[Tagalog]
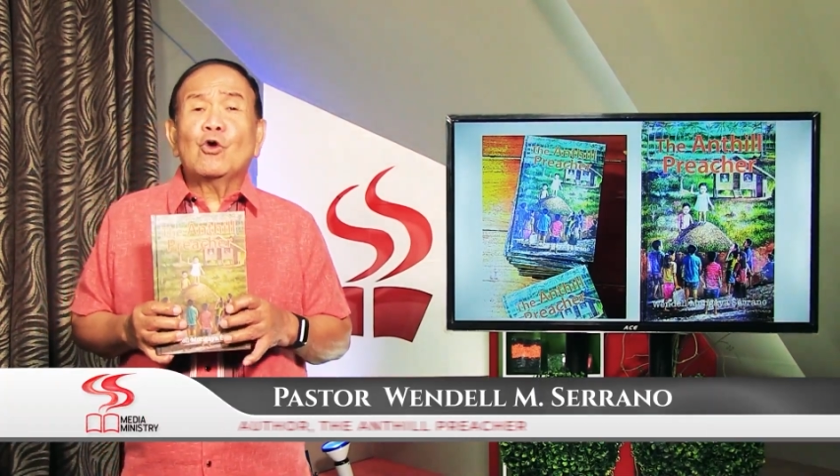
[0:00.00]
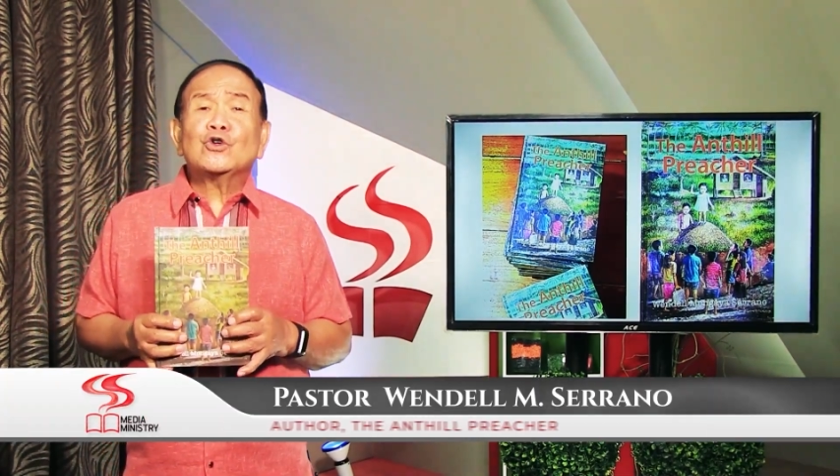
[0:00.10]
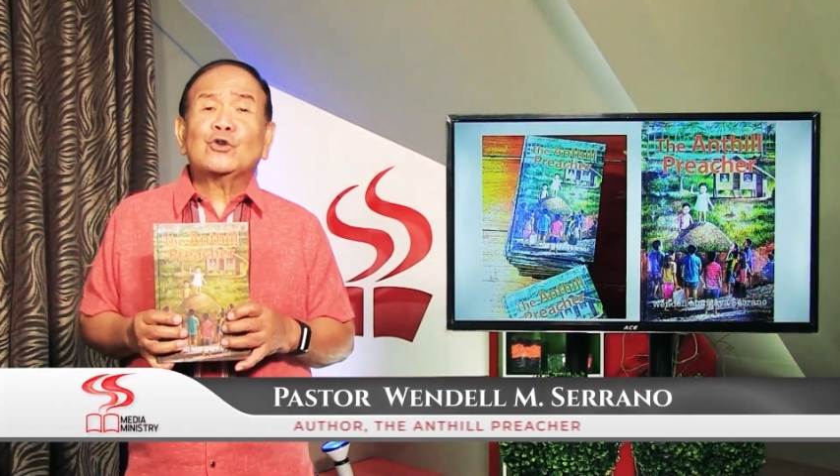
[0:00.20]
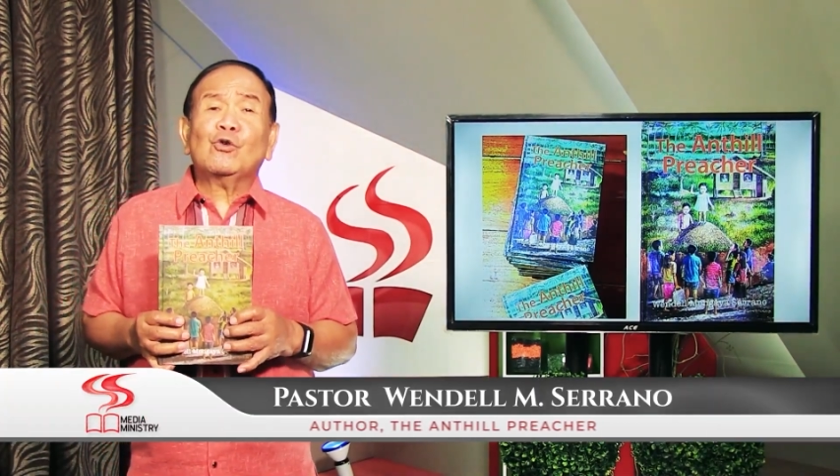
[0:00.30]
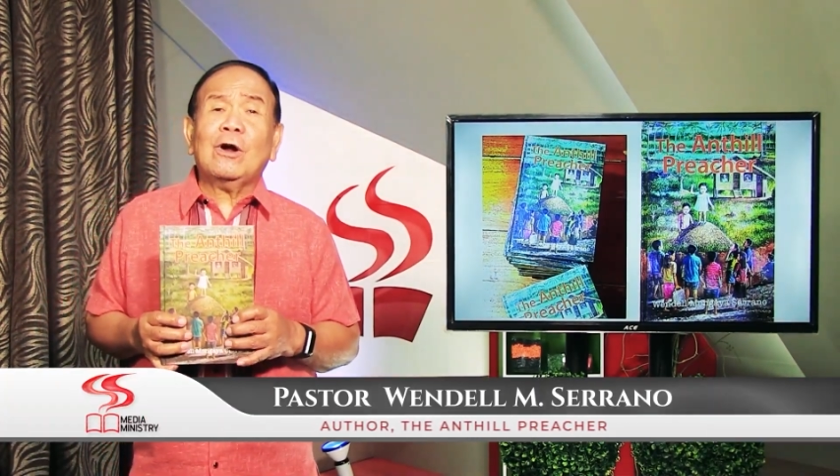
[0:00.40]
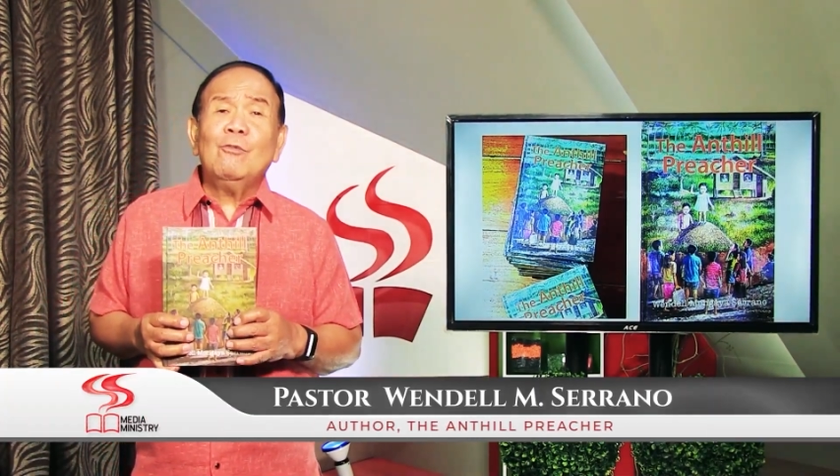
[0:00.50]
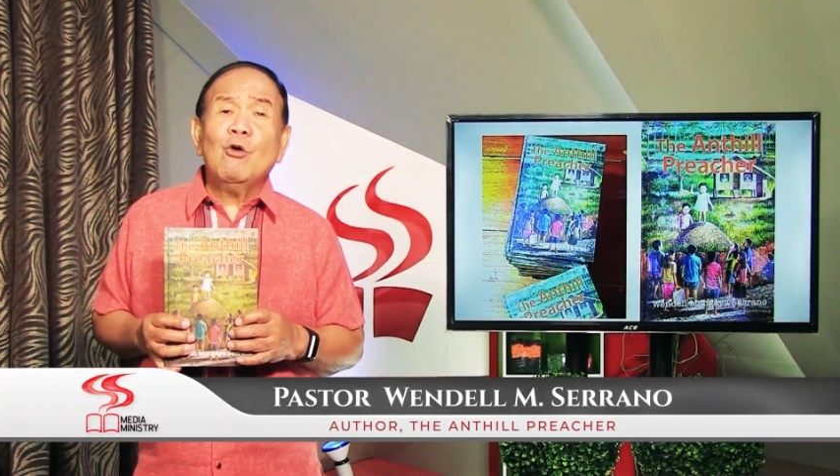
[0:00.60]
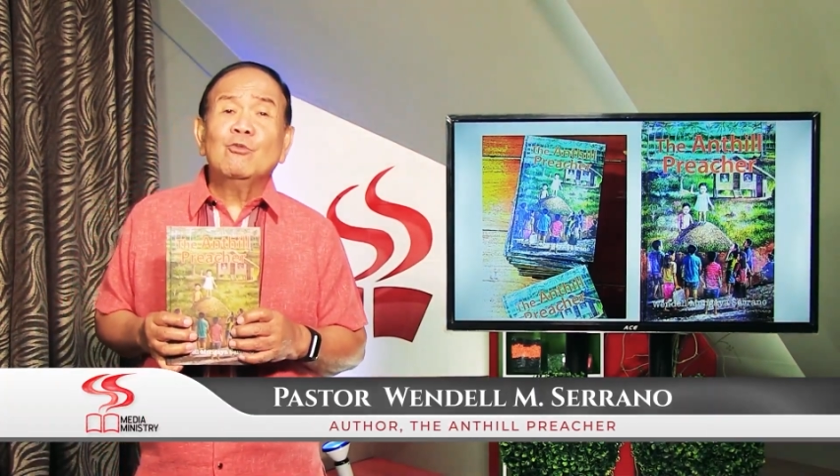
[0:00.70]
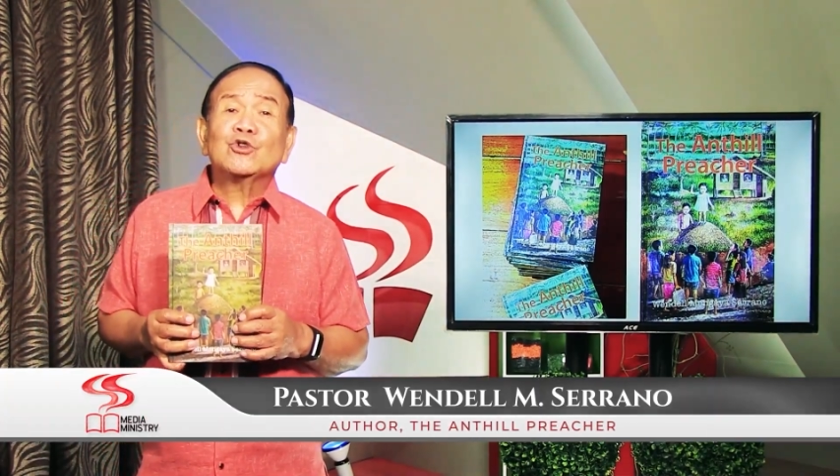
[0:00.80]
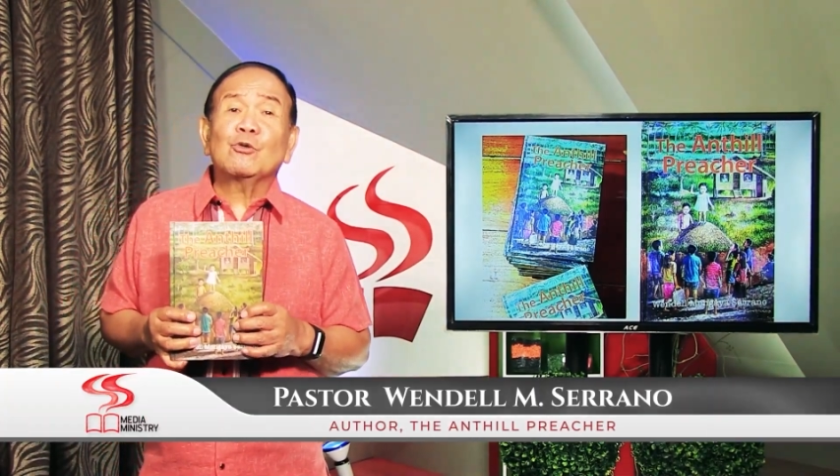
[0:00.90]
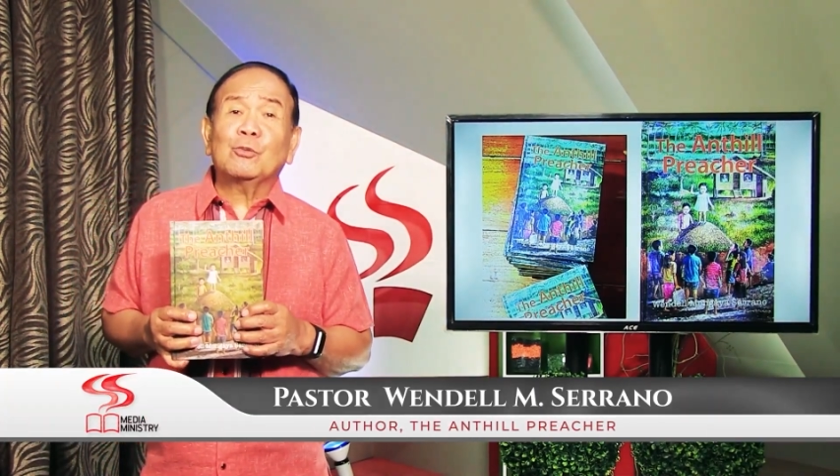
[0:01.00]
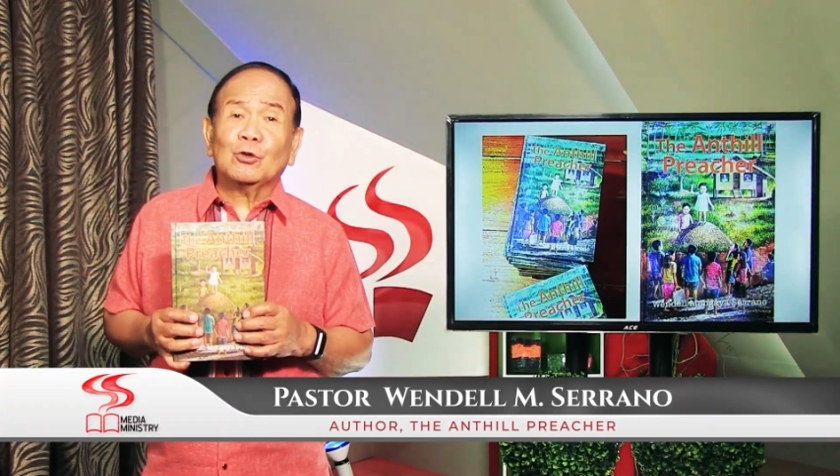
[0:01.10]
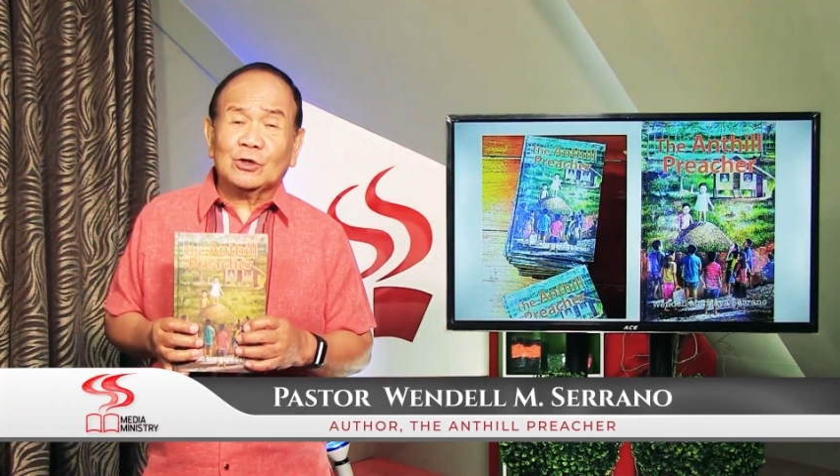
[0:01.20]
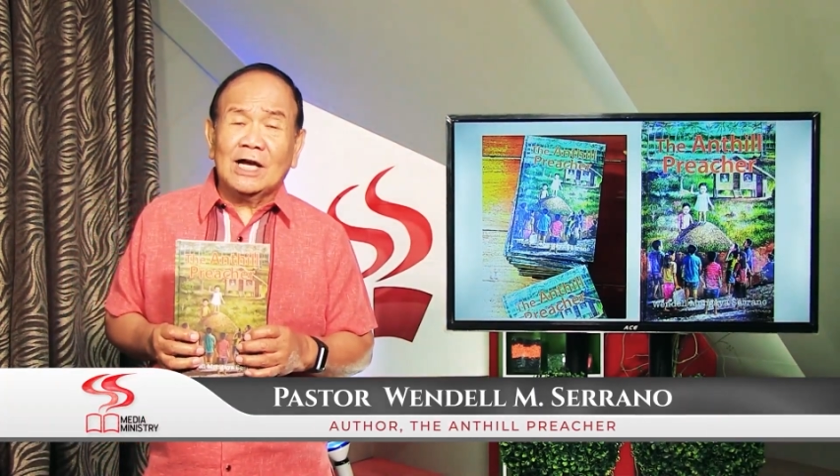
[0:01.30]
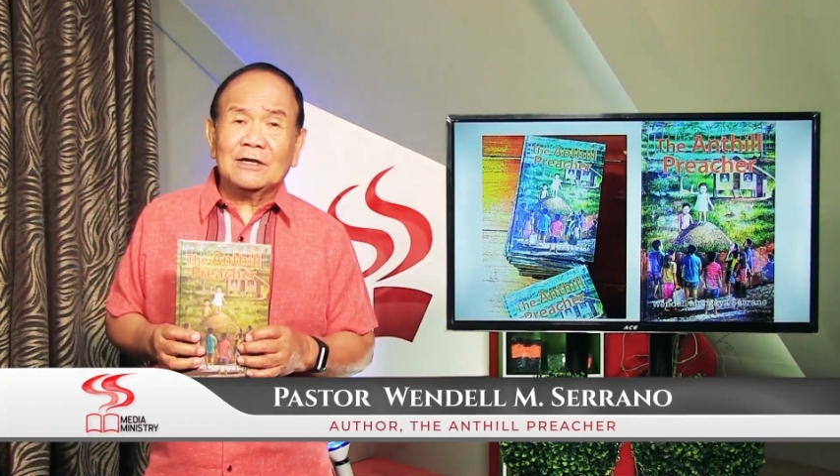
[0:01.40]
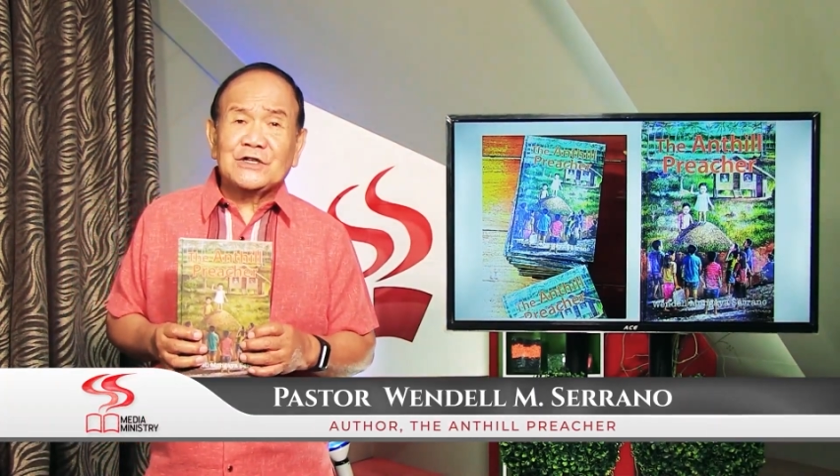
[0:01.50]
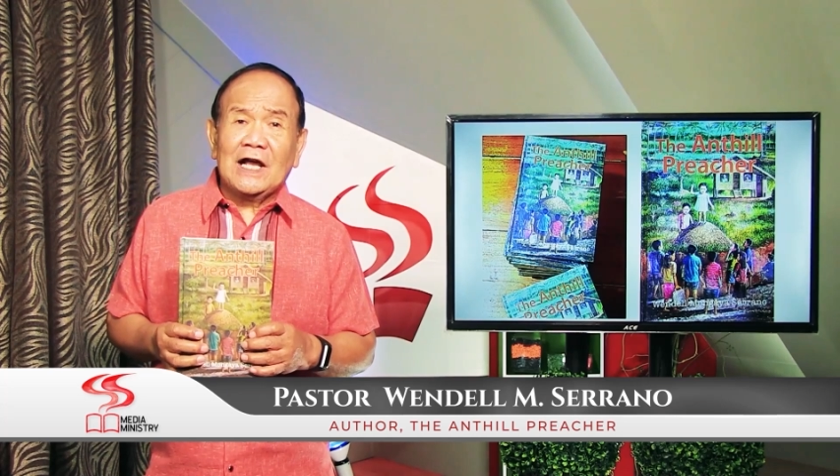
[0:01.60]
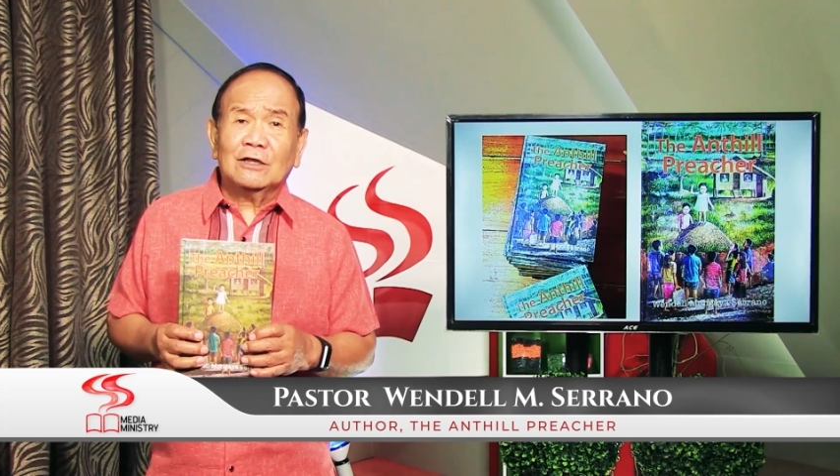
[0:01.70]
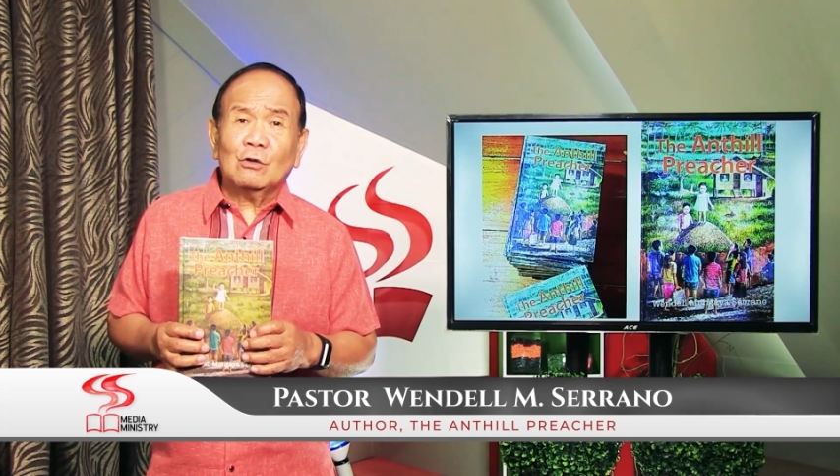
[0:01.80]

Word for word: gusto ka mo musuportar sa